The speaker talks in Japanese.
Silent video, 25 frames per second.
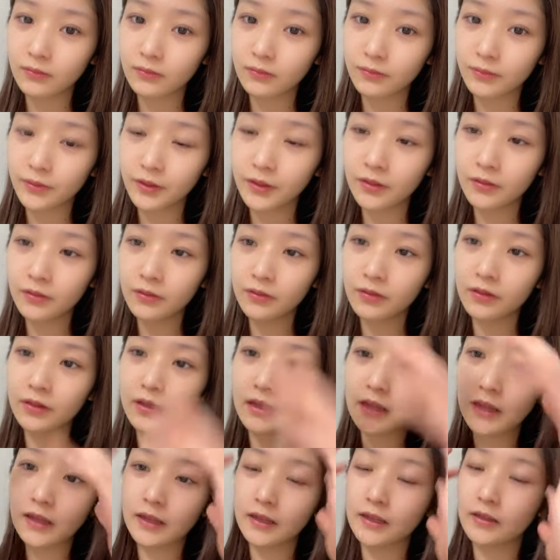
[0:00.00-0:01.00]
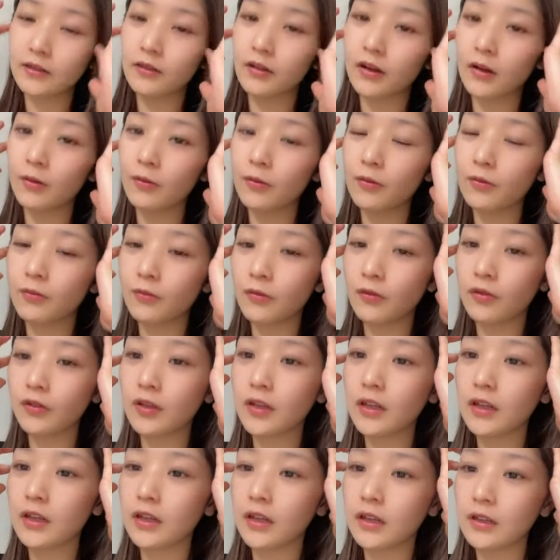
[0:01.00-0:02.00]
美容デイとかも設
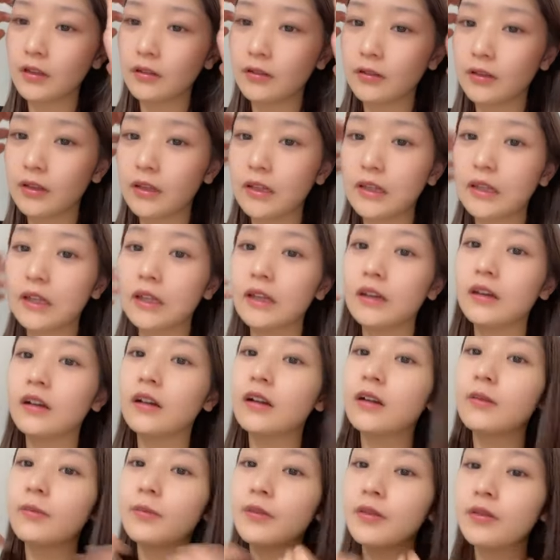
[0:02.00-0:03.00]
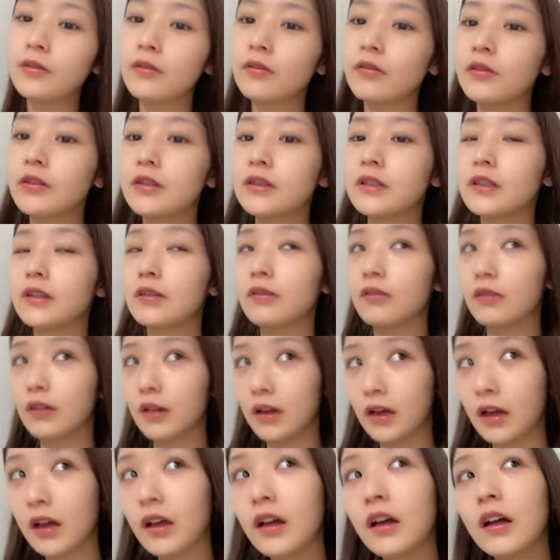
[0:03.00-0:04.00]
けないといけないから美容室と
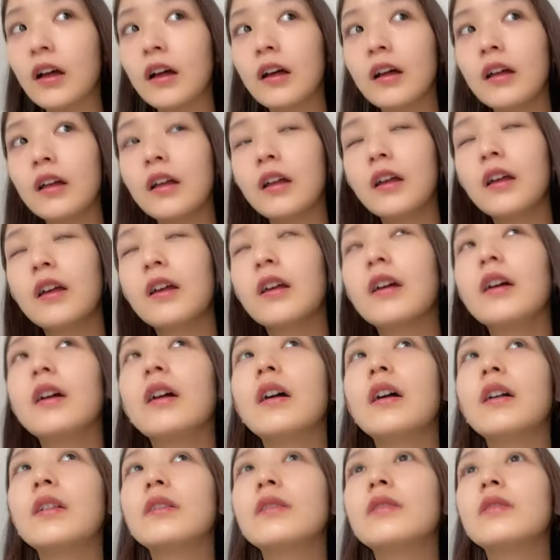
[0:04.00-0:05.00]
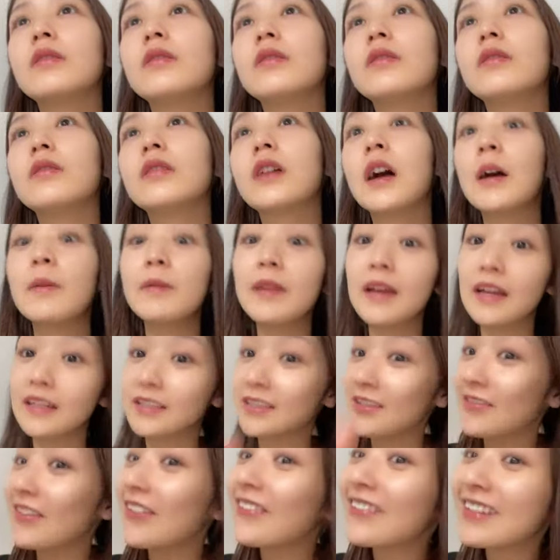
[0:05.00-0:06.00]
かあと髪は
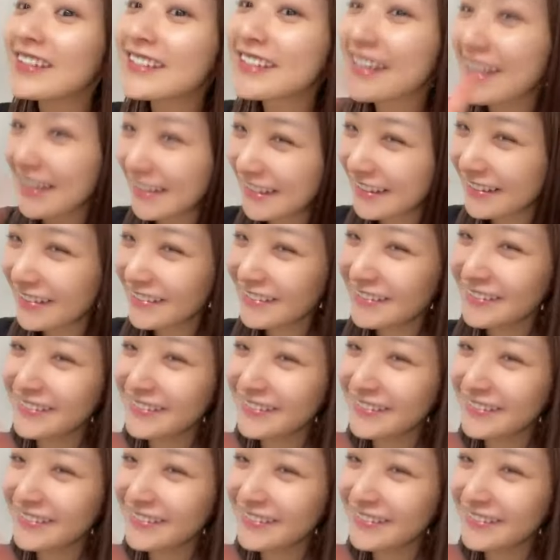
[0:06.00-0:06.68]
染めませんよ